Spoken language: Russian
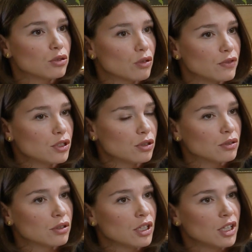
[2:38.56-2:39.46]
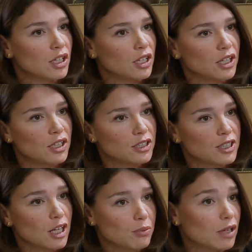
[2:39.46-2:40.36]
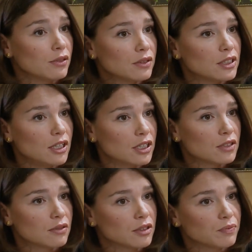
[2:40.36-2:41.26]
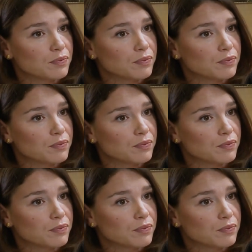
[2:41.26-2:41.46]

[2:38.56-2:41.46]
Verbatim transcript: совестью. Цель оправдывает средства?